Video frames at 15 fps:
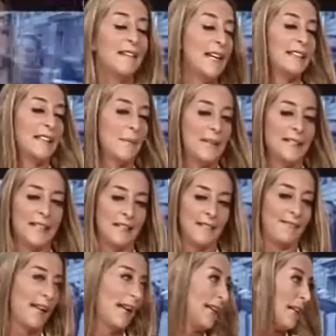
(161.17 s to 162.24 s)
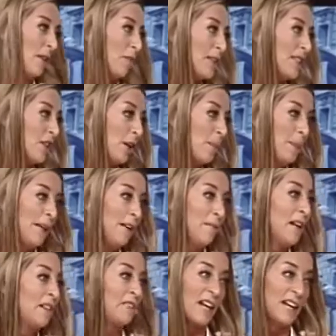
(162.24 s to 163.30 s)
Ya directamente entré al edificio de
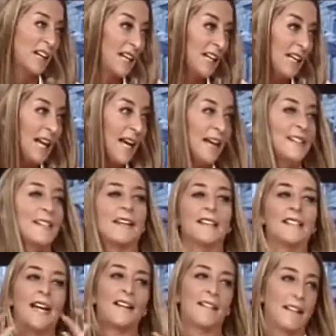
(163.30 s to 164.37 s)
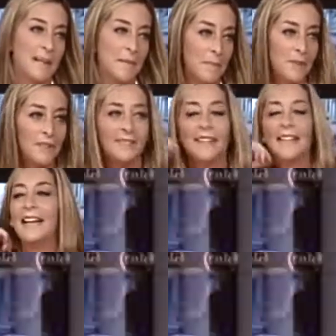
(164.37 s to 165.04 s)
Spielberg, tranquila, es el San Remo.